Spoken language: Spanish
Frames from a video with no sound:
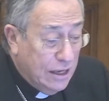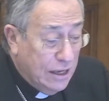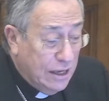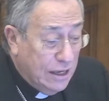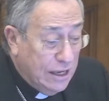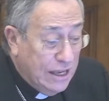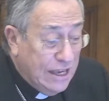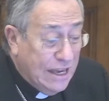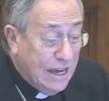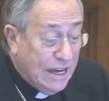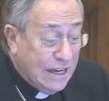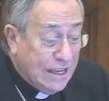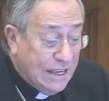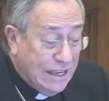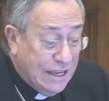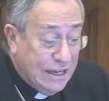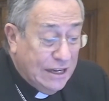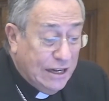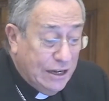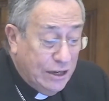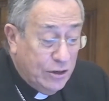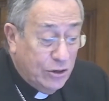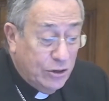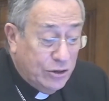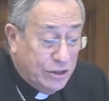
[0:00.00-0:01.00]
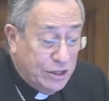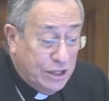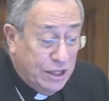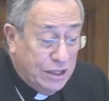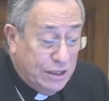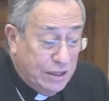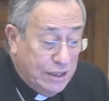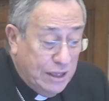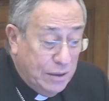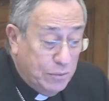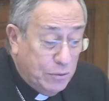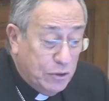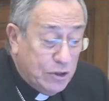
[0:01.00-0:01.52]
y a quienes nos
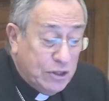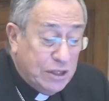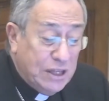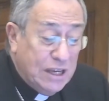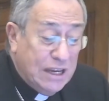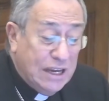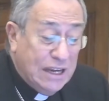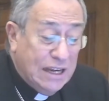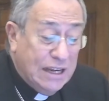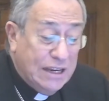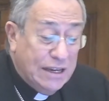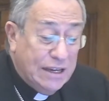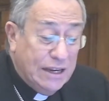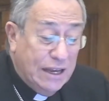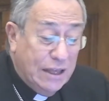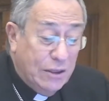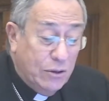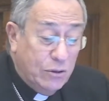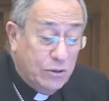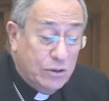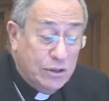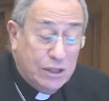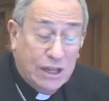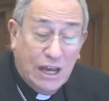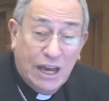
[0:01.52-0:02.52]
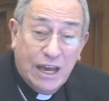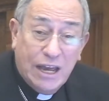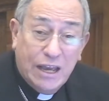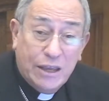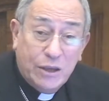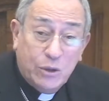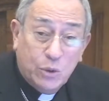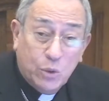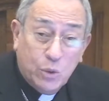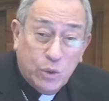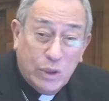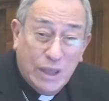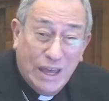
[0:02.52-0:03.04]
sentimos inclinados a
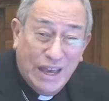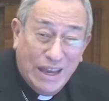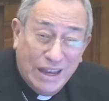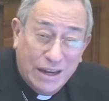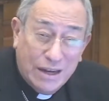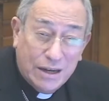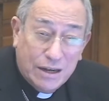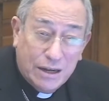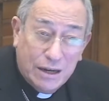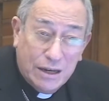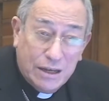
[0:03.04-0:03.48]
ayudar